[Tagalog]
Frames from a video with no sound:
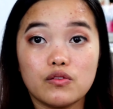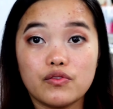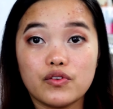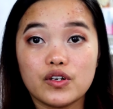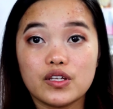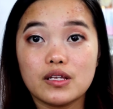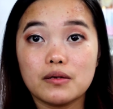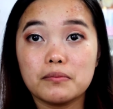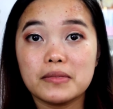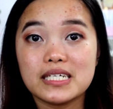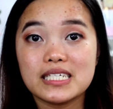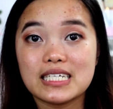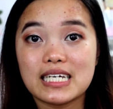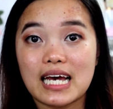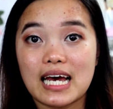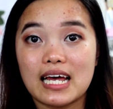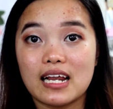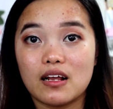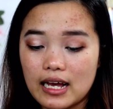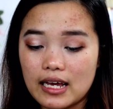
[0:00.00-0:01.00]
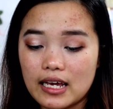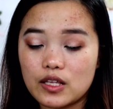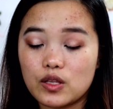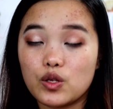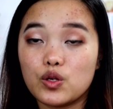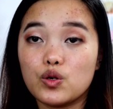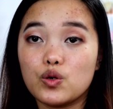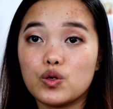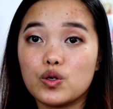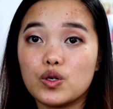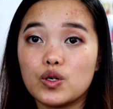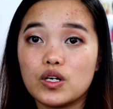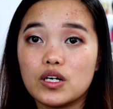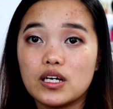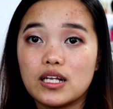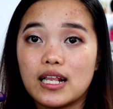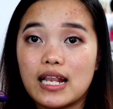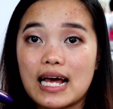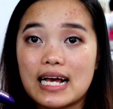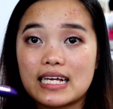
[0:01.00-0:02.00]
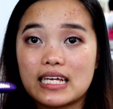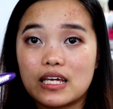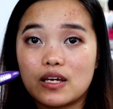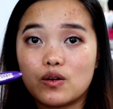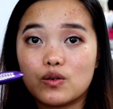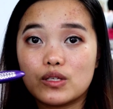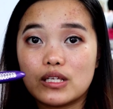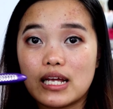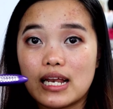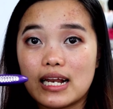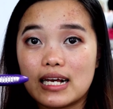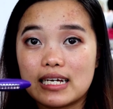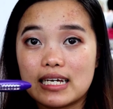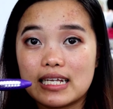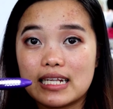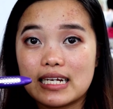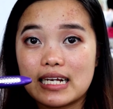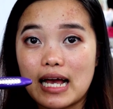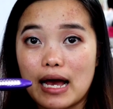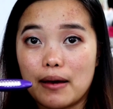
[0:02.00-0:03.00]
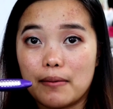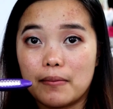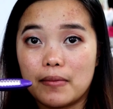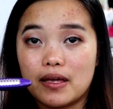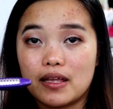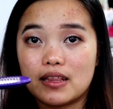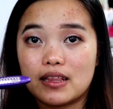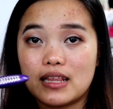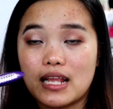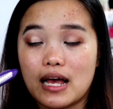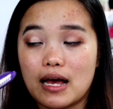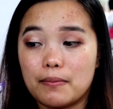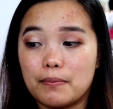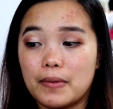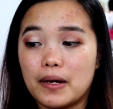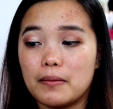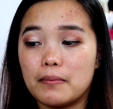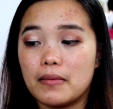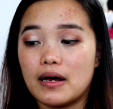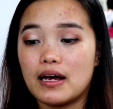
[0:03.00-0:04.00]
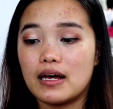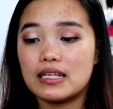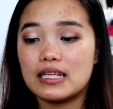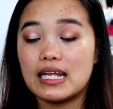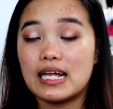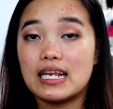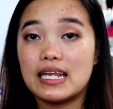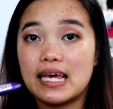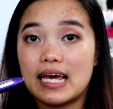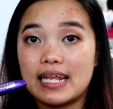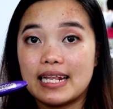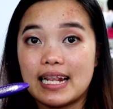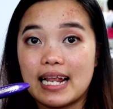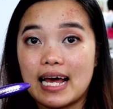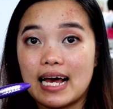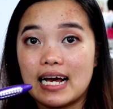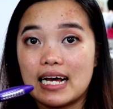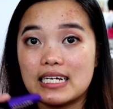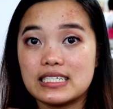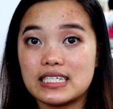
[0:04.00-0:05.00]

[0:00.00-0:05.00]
So, for the mascara, ito yung lagi ko na lang ginagamit na pang madalian lang